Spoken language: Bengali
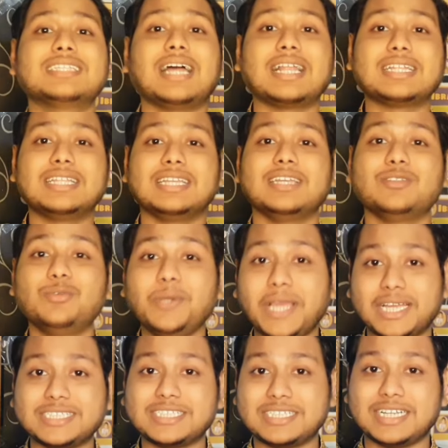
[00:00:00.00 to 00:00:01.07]
তার থেকে দুই
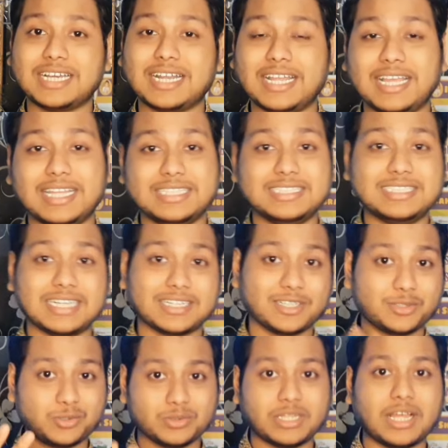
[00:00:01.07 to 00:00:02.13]
হাজার টাকা রেখে দিচ্ছে একটা
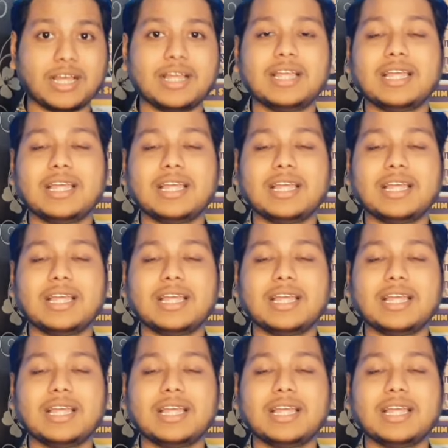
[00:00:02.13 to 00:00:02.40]
সুতা